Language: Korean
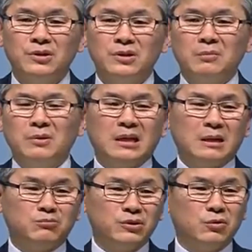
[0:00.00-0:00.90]
어머니
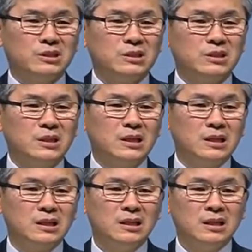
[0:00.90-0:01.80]
한 분이
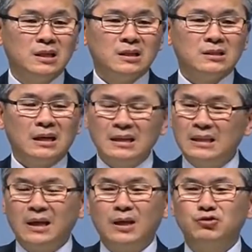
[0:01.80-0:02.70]
오시더니
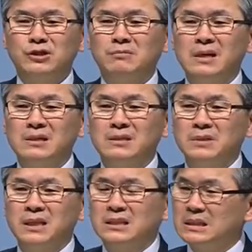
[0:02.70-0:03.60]
저한테 해주신
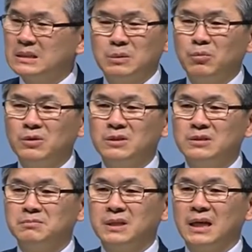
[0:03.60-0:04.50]
말씀은난 지금도 못
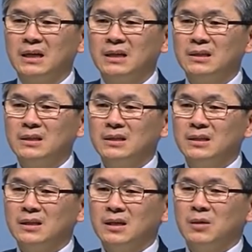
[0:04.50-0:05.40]
잊습니다.
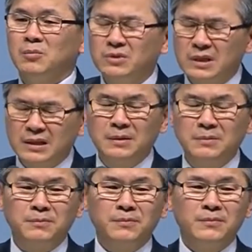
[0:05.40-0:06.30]

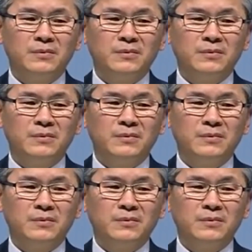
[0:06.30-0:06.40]
목사님,